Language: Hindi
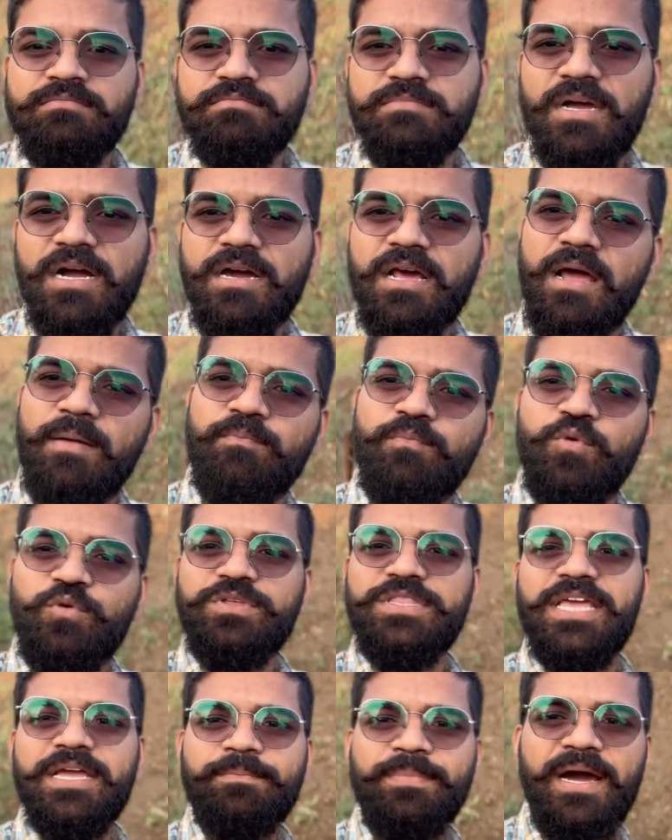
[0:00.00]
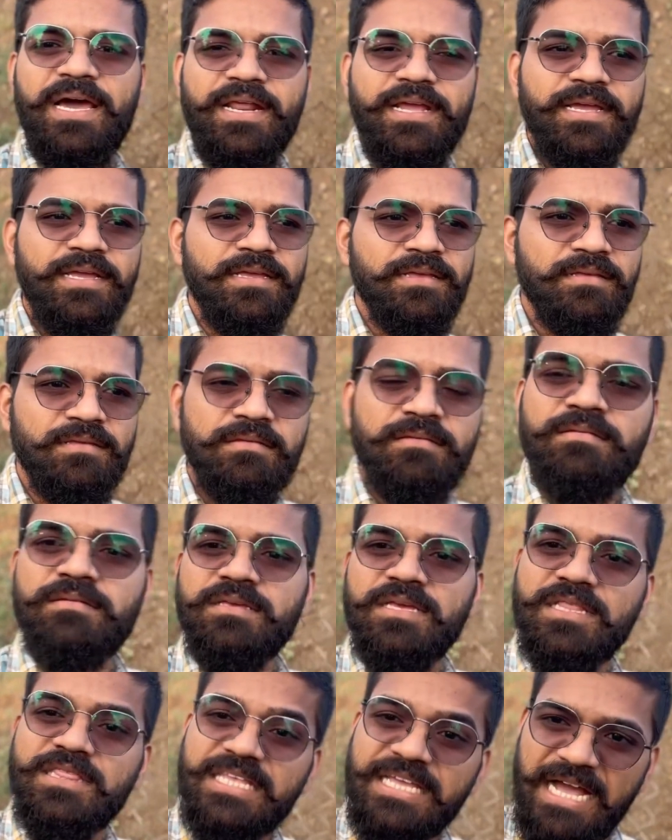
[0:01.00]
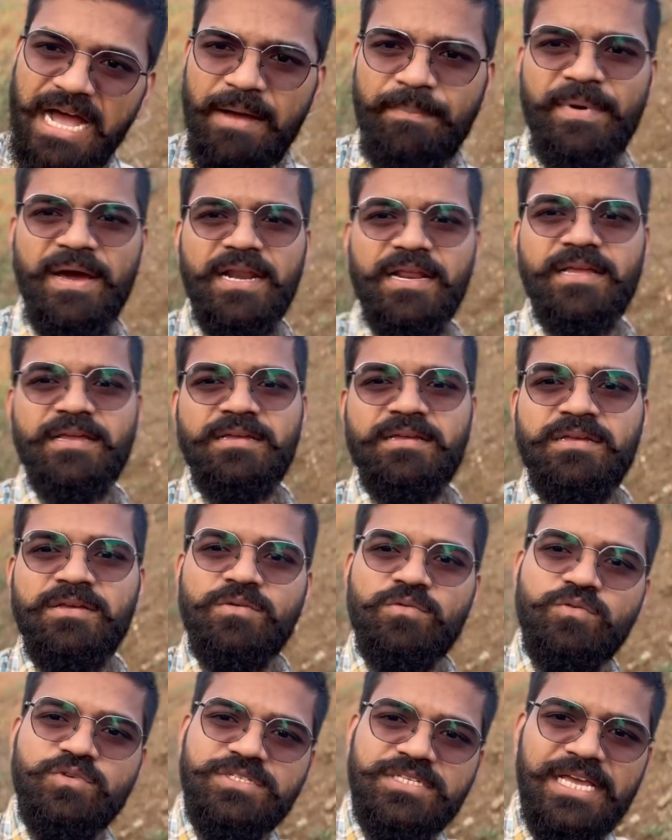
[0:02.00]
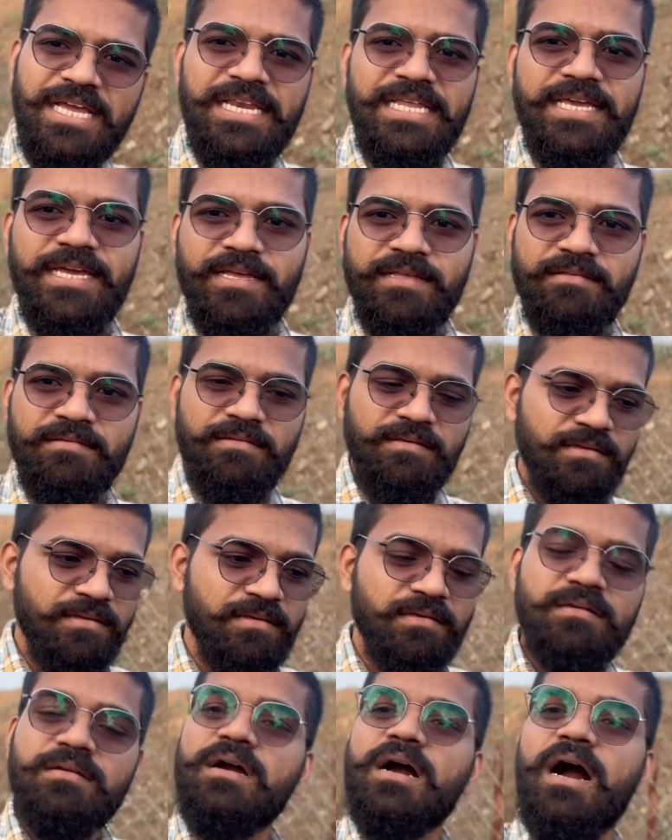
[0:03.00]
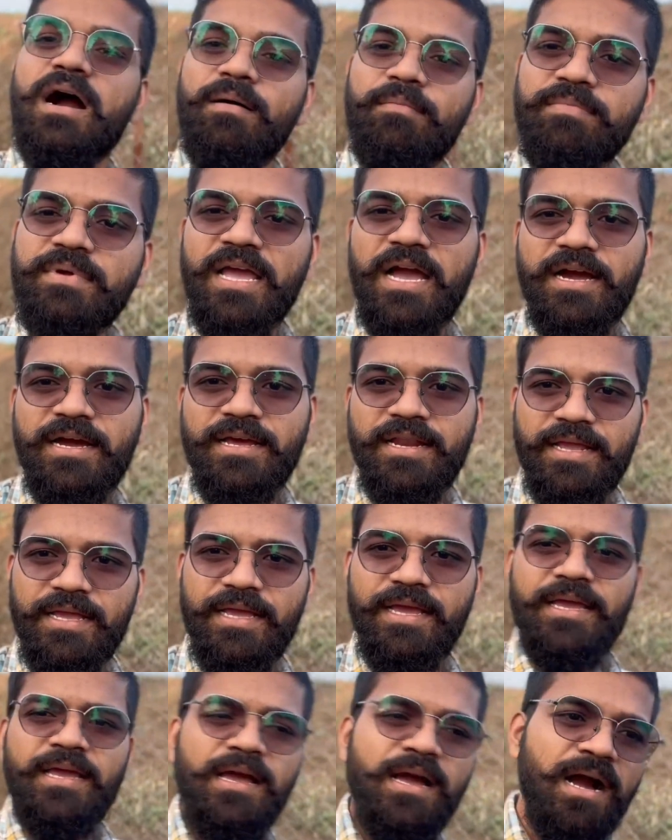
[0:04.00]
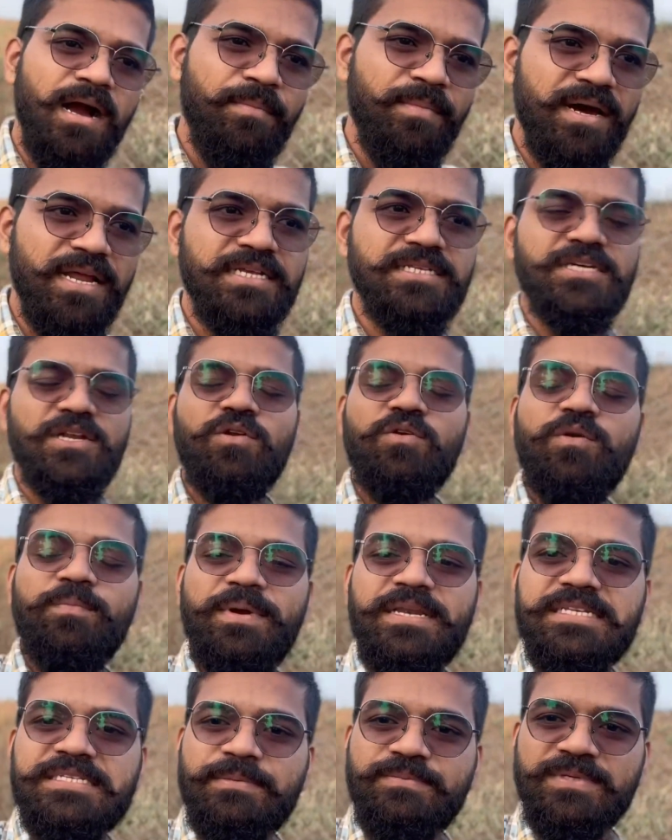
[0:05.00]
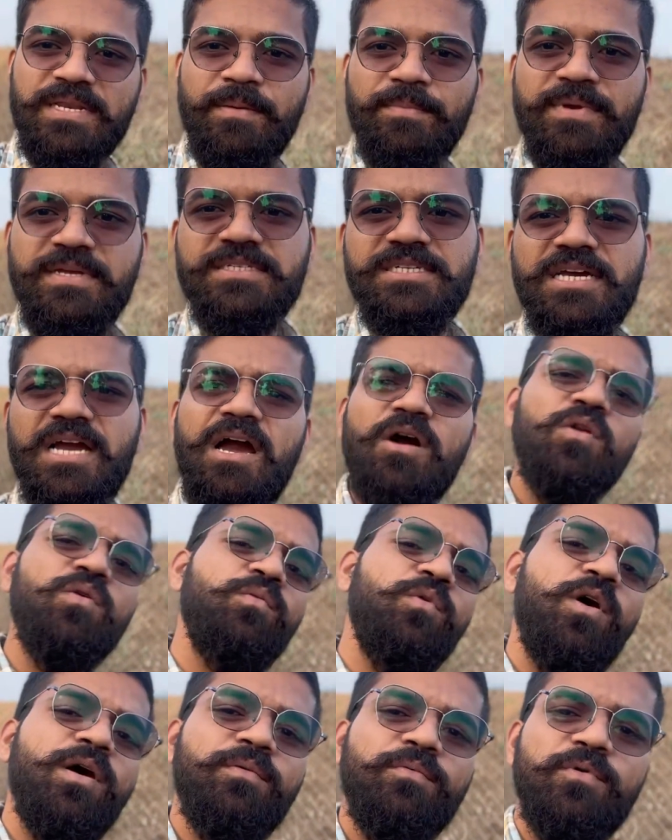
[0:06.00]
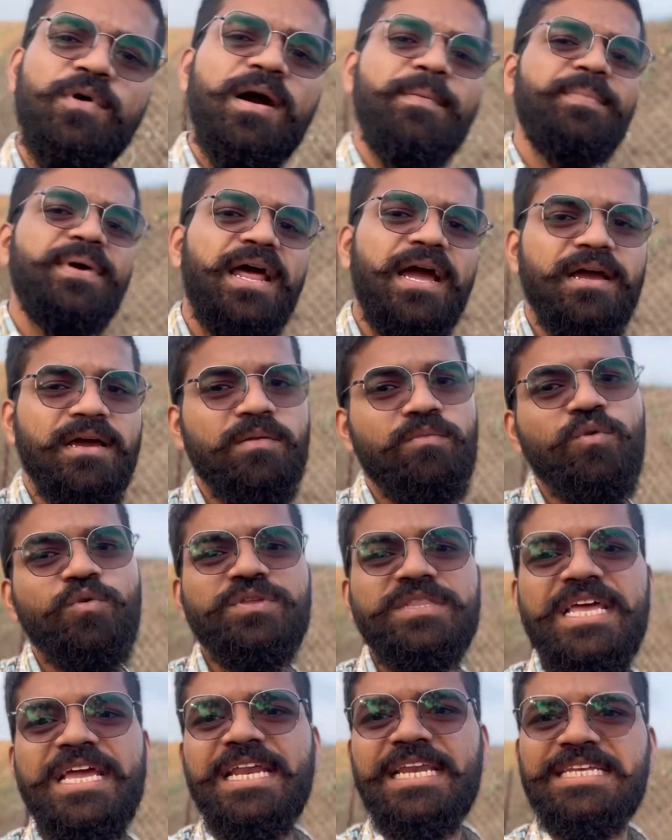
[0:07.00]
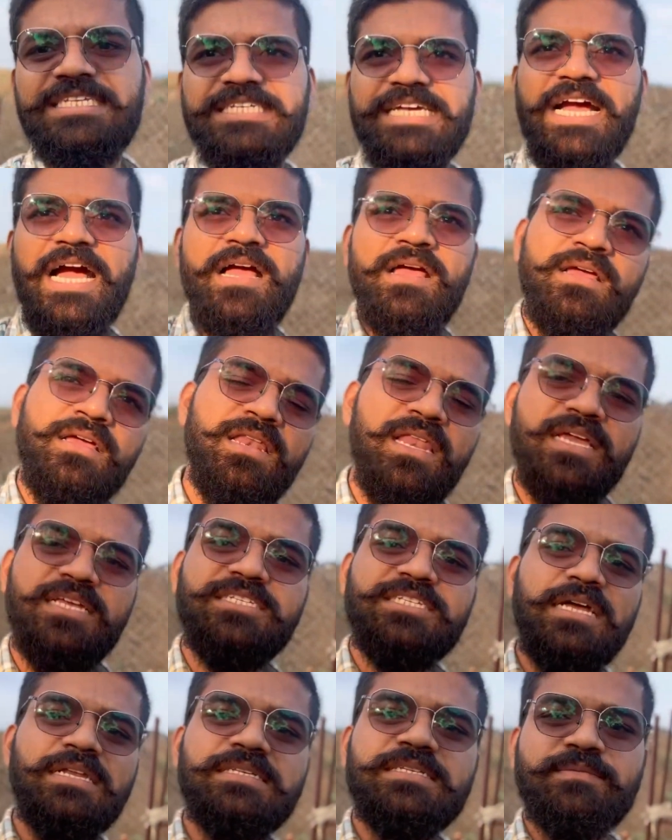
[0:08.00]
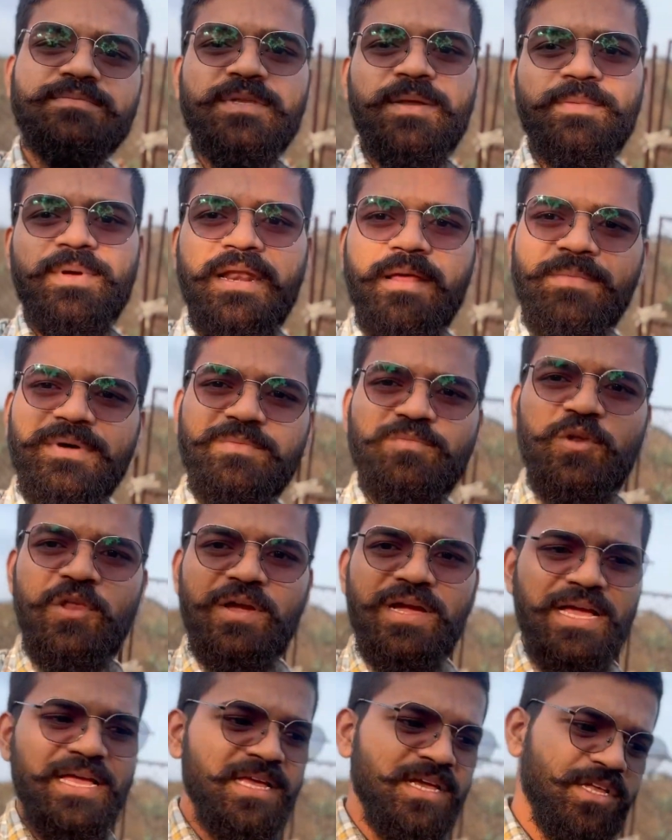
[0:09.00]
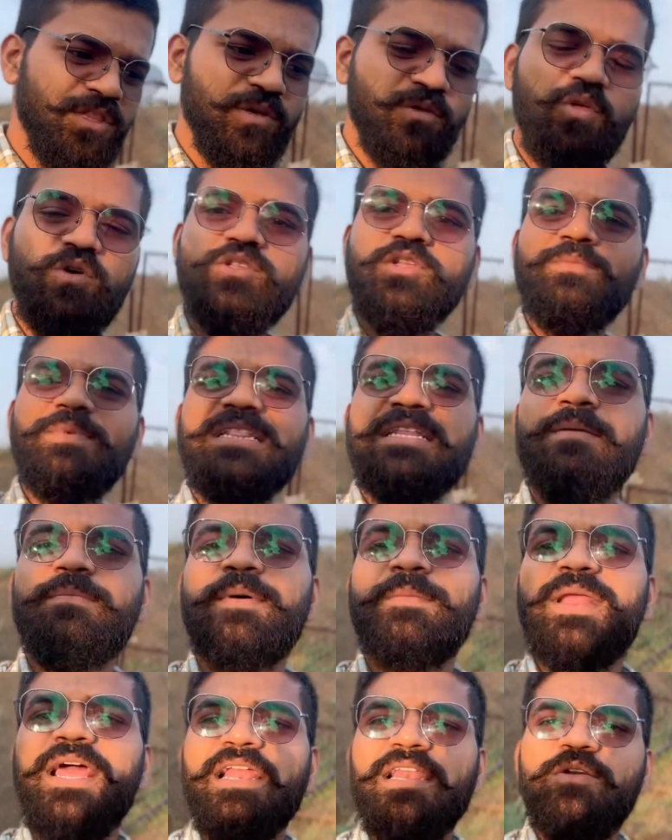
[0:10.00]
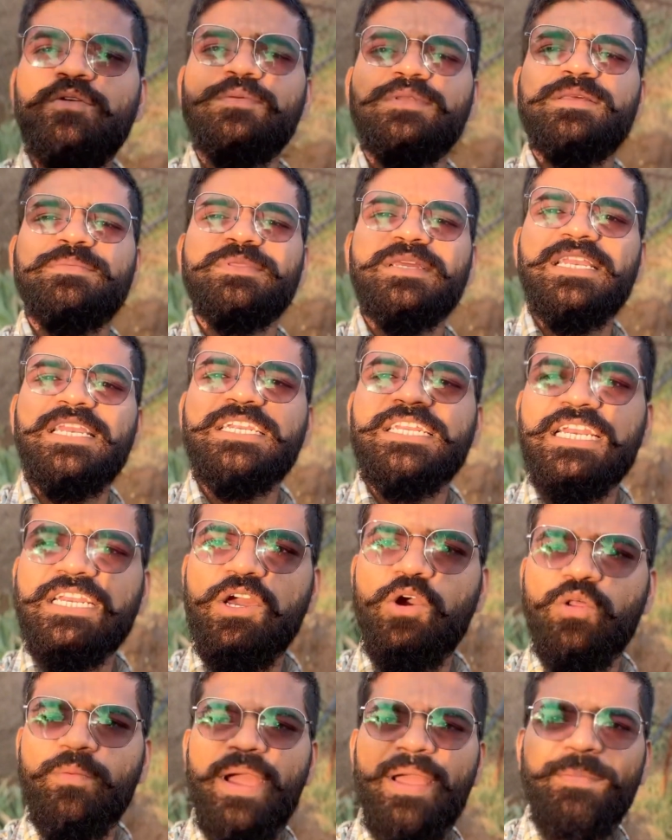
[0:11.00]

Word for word: अगर आप मूवी देख पा रहे या दिखा पा रहे उसके लिए हम क्या करेंगे हमारे चैनल को पहले सब्सक्राइब कीजिएगा और वहां पर आकर मूवी देख लीजिएगा लेकिन चैनल सब्सक्राइब करना मत भूलिएगा तो दोस्तों मिलते हैं हम में तब तक के लिए टाटा और बाय